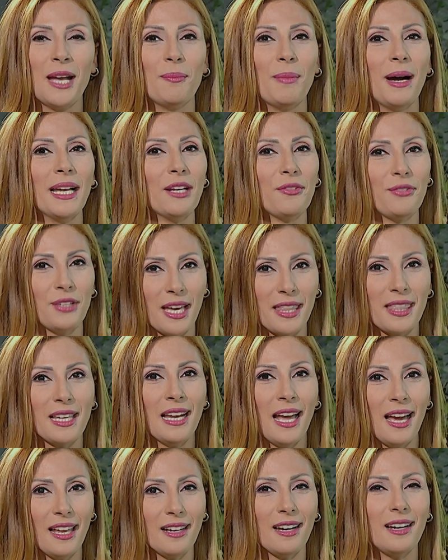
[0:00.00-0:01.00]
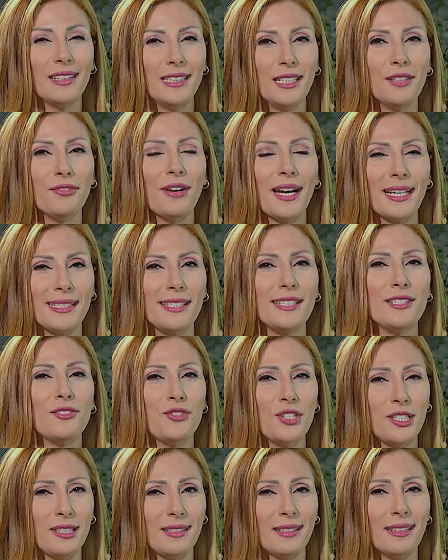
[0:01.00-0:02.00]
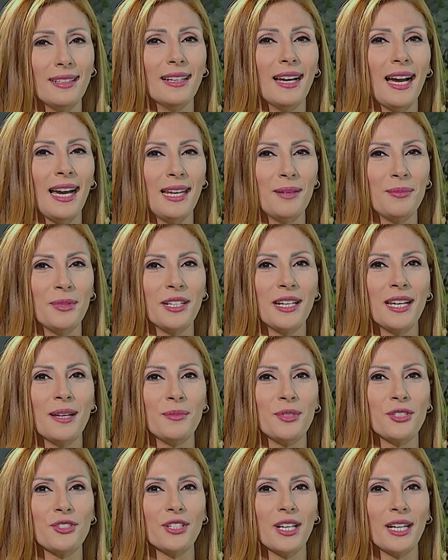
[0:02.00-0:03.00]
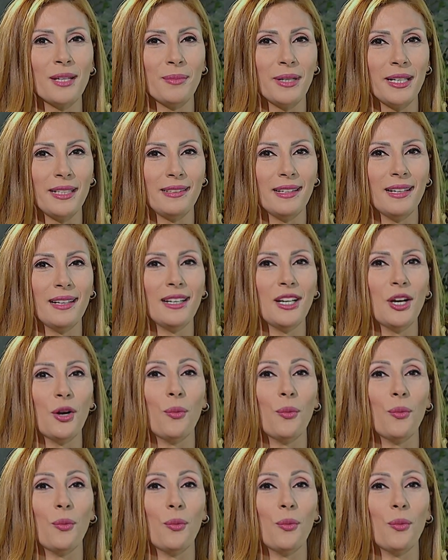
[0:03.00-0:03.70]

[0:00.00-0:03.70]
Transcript: معنا في هذه الحلقة ضيف عزيز جدا على برنامج عبادة